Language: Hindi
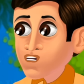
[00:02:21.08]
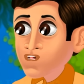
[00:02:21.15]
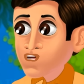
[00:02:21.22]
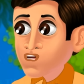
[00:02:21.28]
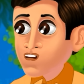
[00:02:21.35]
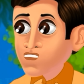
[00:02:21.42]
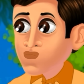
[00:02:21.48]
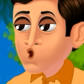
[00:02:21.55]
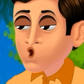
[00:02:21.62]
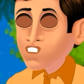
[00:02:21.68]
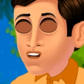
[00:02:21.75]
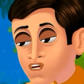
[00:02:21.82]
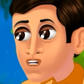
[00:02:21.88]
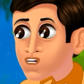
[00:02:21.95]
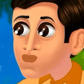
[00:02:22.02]
था कि
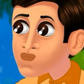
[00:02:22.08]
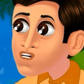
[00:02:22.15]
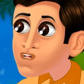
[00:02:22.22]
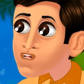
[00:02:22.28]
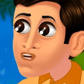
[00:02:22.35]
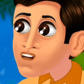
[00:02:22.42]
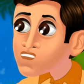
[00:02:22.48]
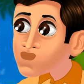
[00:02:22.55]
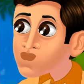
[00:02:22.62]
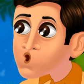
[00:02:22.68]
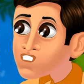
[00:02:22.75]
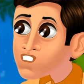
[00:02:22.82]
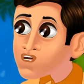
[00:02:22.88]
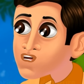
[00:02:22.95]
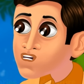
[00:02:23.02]
अमावस की रात को मैं
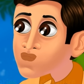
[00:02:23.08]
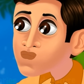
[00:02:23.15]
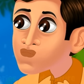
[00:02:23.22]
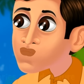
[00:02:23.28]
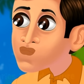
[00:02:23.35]
गाँव ना